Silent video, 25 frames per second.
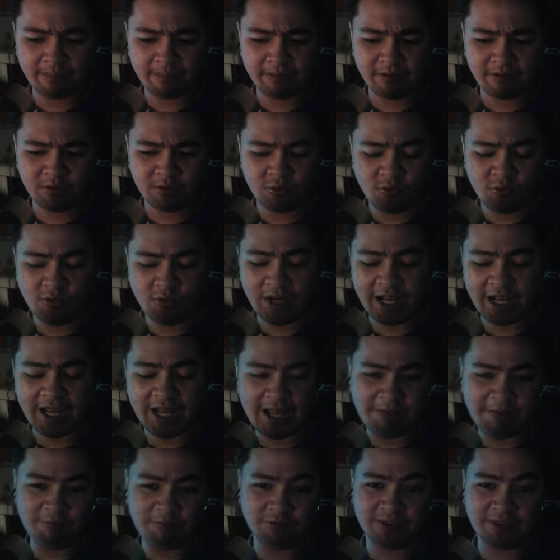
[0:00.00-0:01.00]
kung
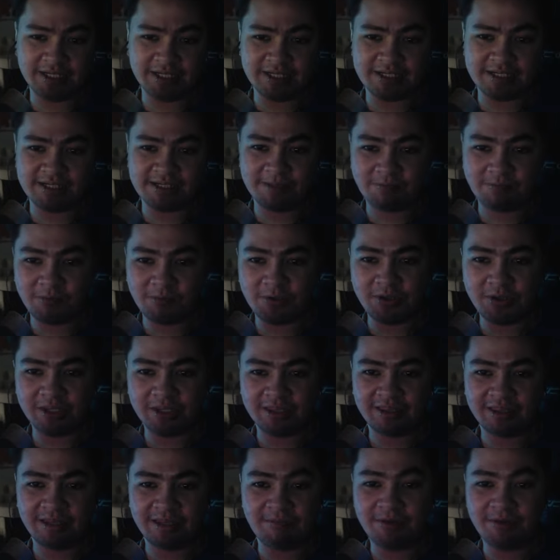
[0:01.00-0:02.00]
aabot ka na sa point
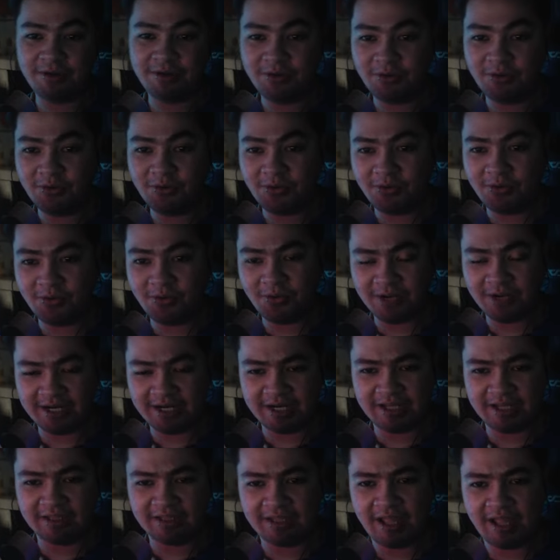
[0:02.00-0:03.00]
na manloloko ka na
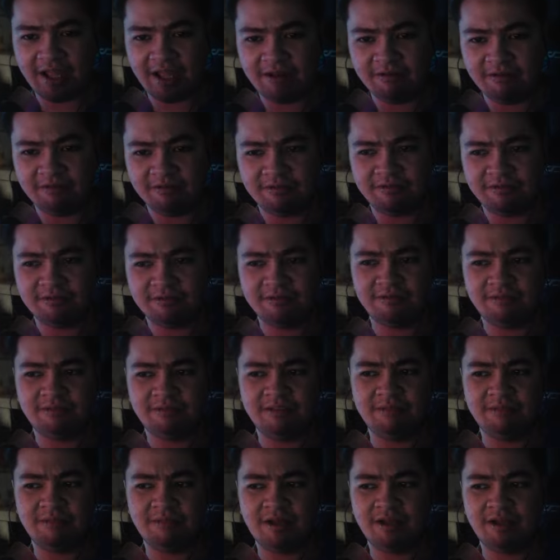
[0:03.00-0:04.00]
ng tao,
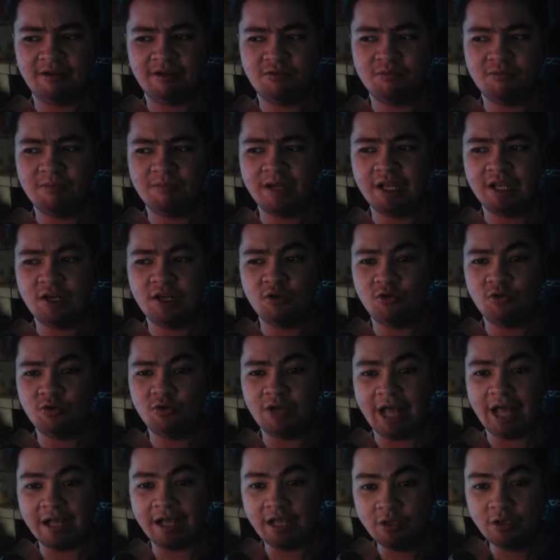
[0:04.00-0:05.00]
'di ba? Kumbaga lolo
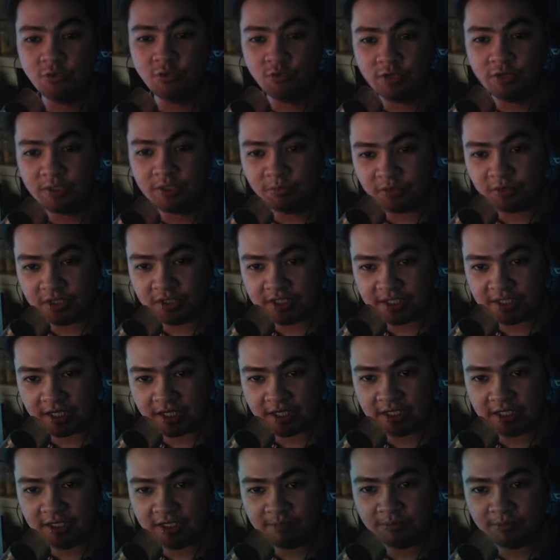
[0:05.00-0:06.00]
gagaguhin mo na 'yung
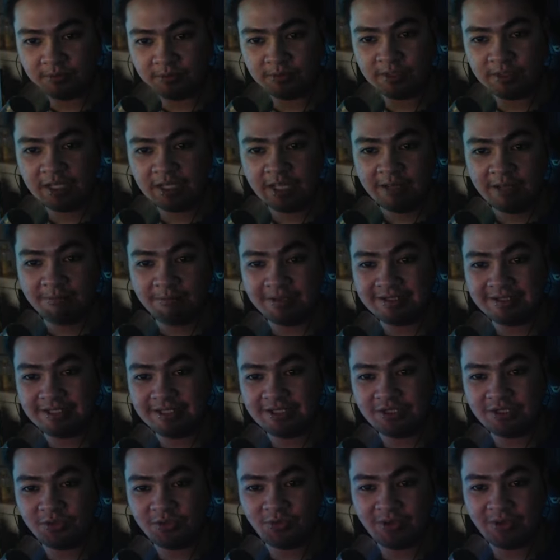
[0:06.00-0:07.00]
sarili mo,
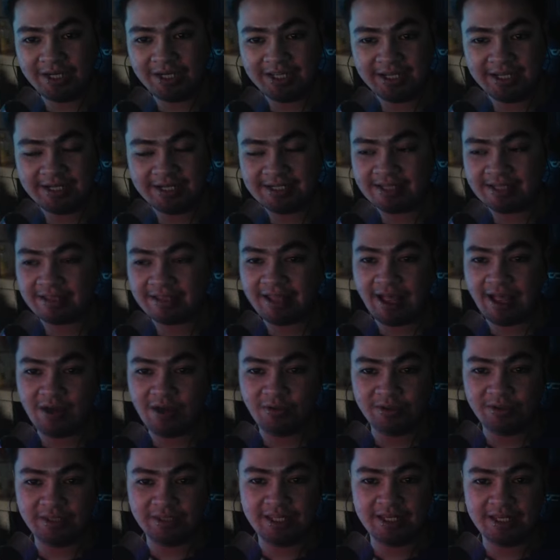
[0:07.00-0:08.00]
magsisinungaling ka na sa tao
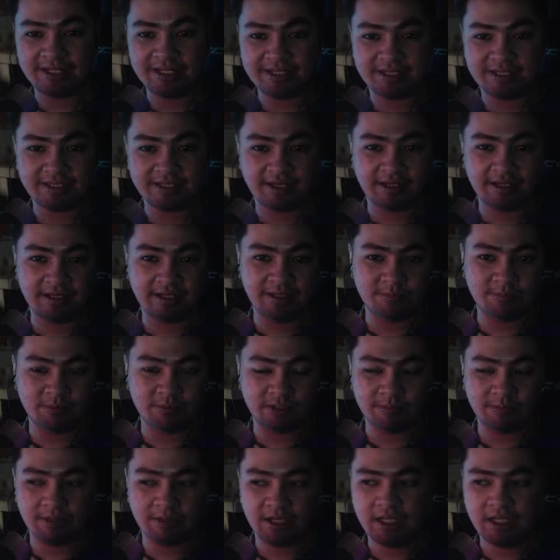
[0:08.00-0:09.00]
hindi lang sa sarili mo, 'di ba?